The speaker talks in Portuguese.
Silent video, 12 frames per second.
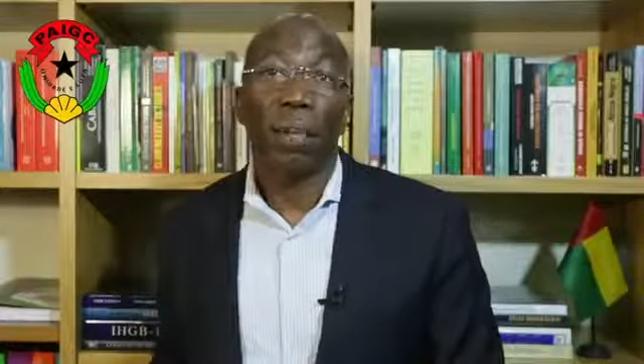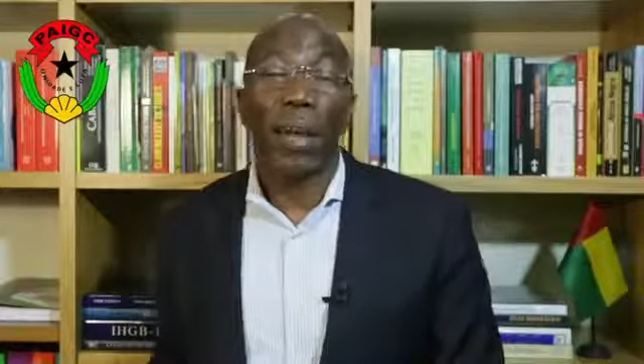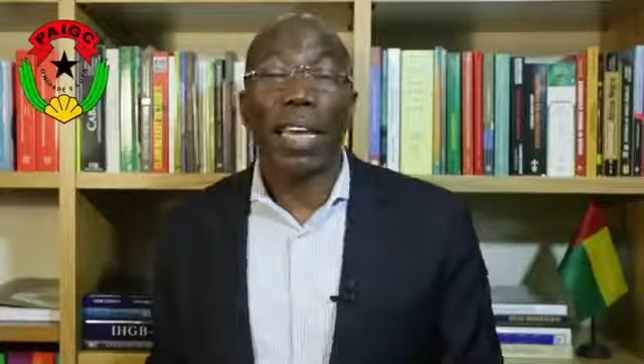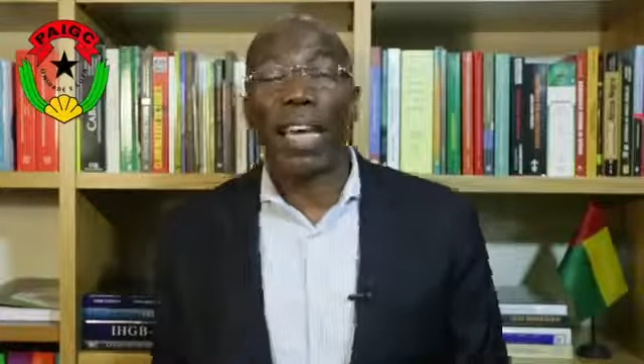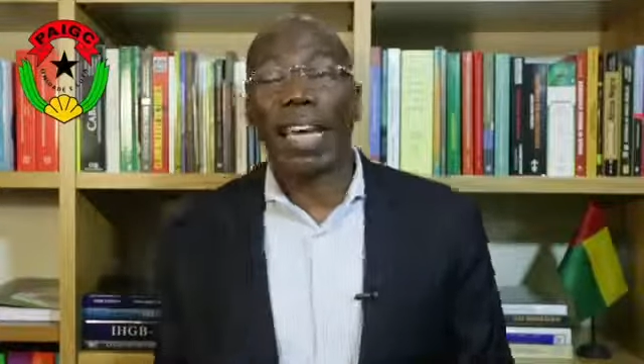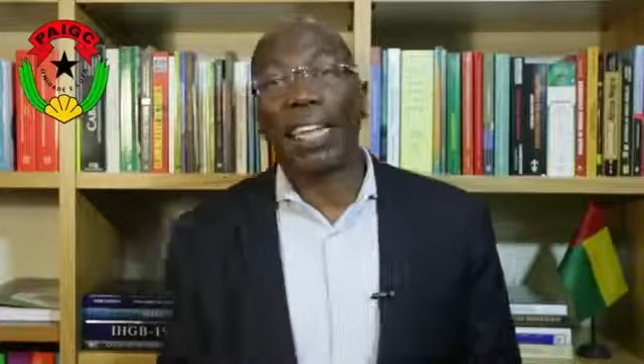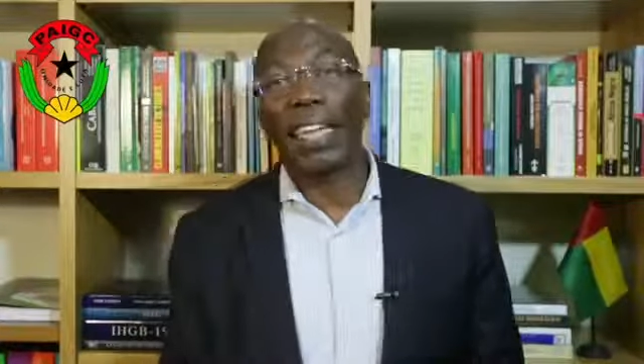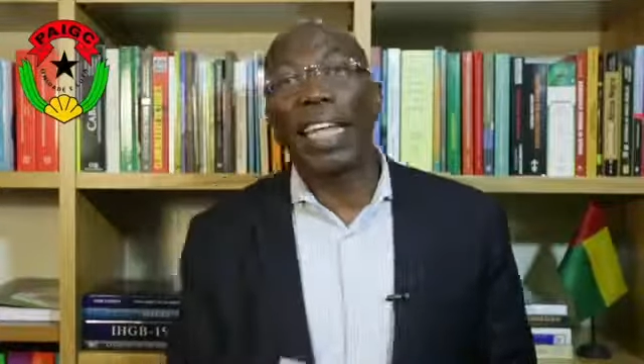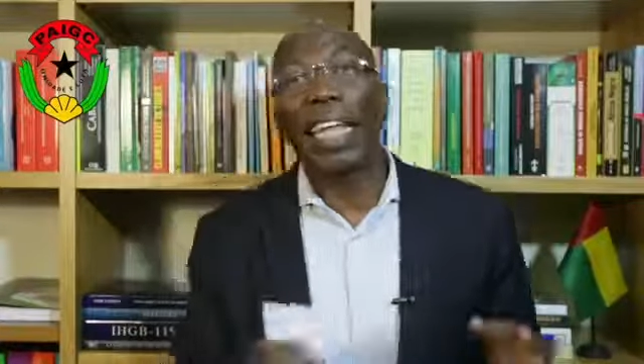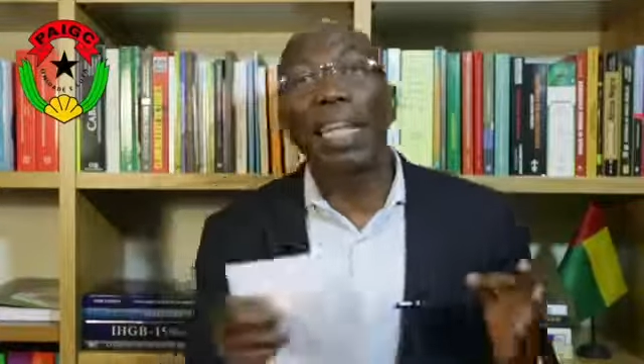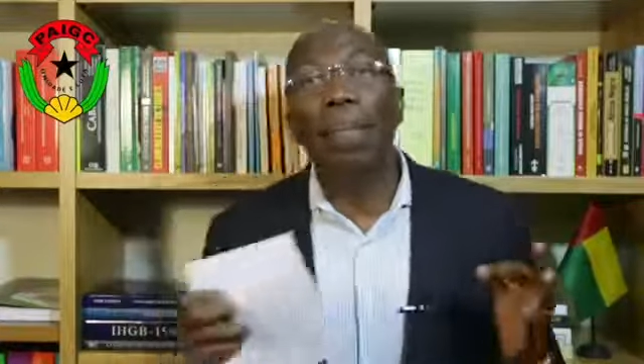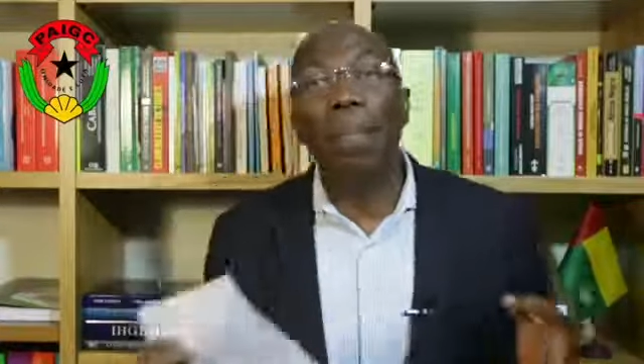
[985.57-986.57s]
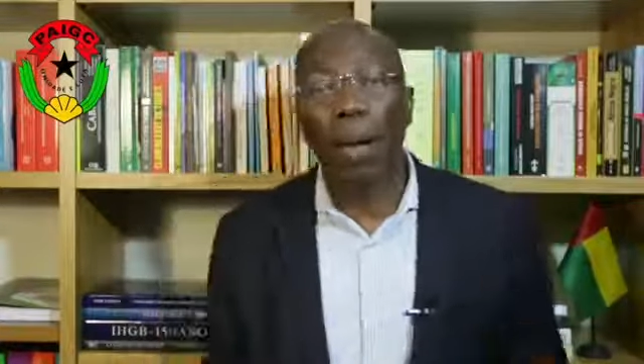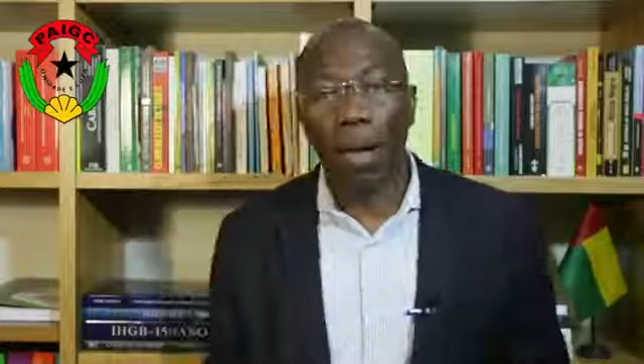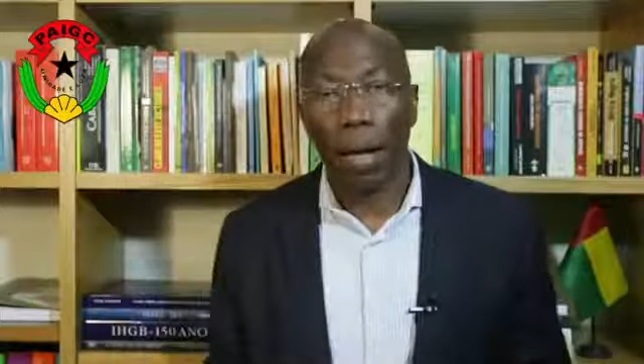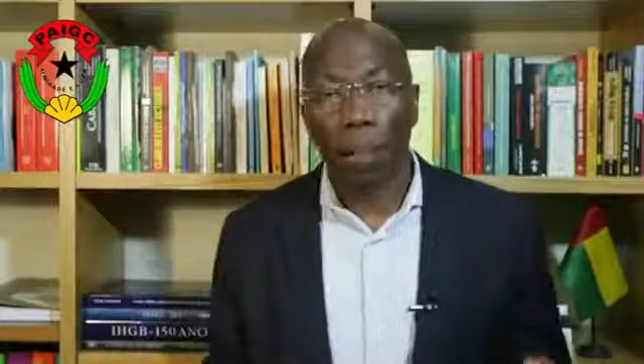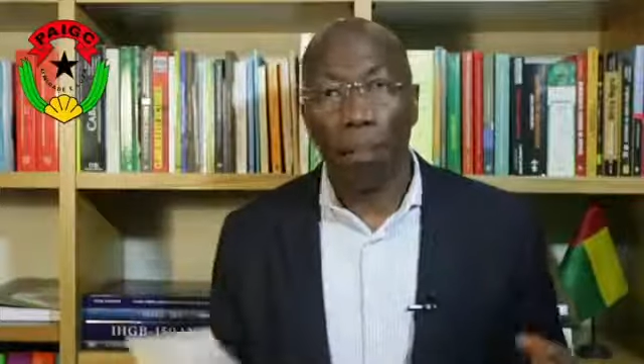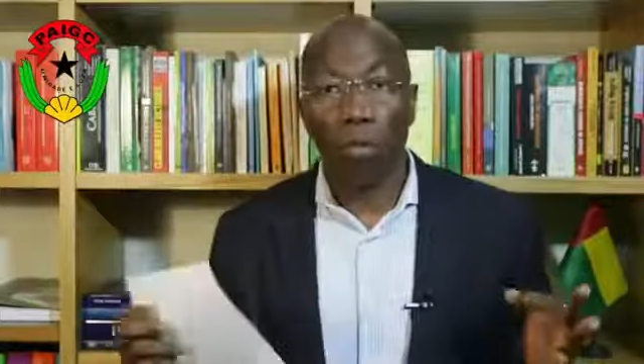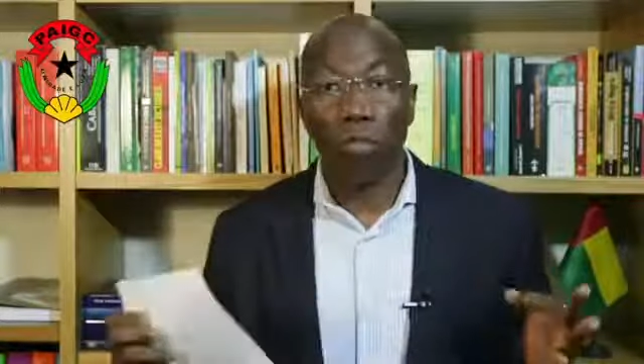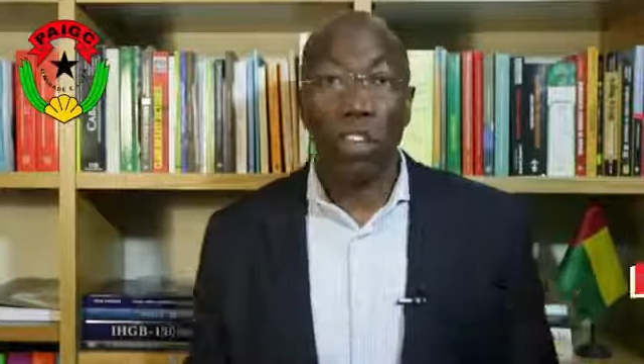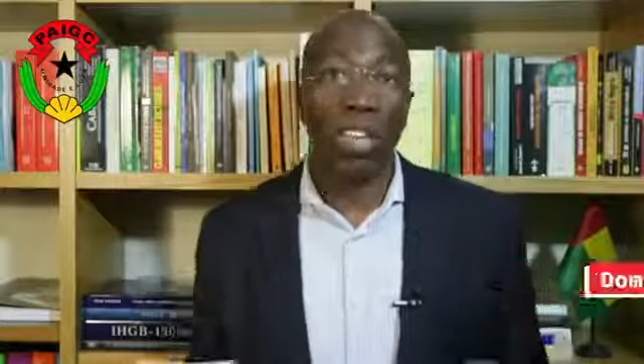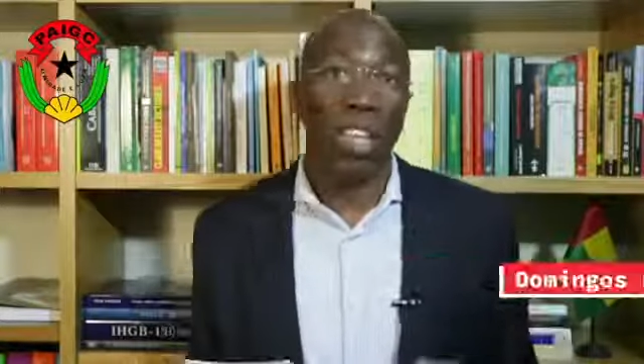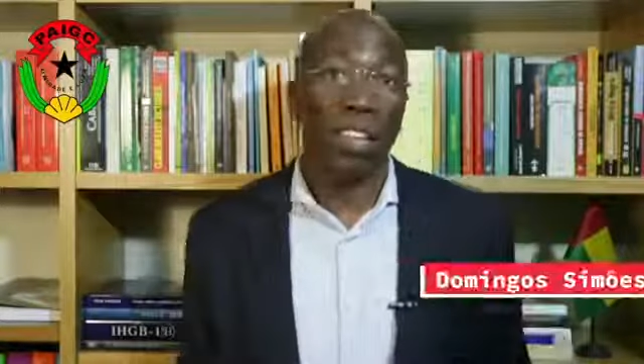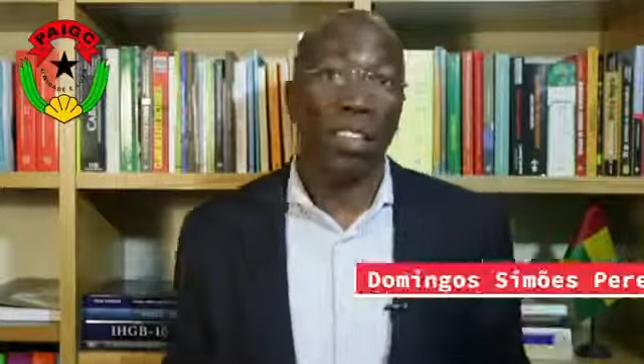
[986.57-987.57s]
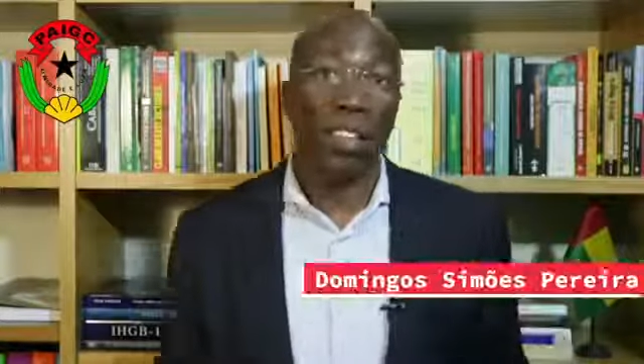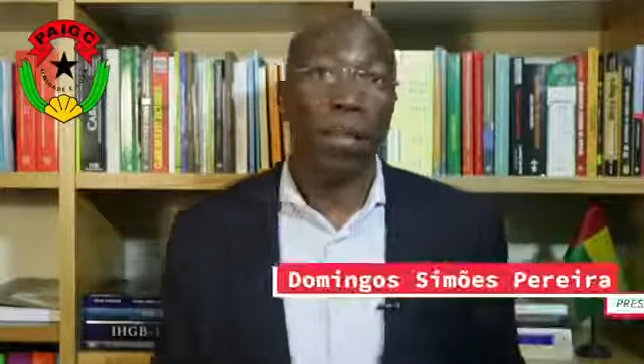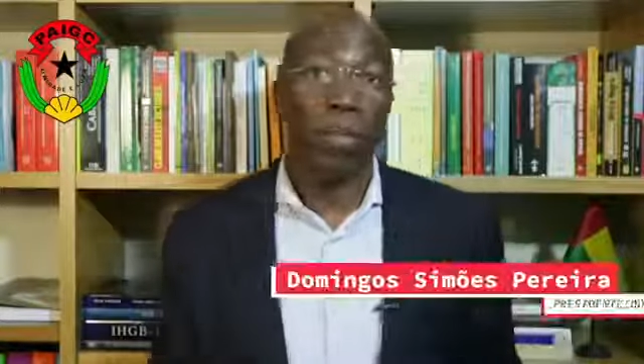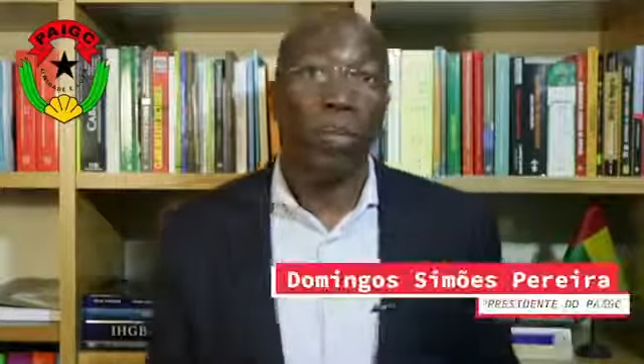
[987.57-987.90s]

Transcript: aquilo que tem liba, povo guinense,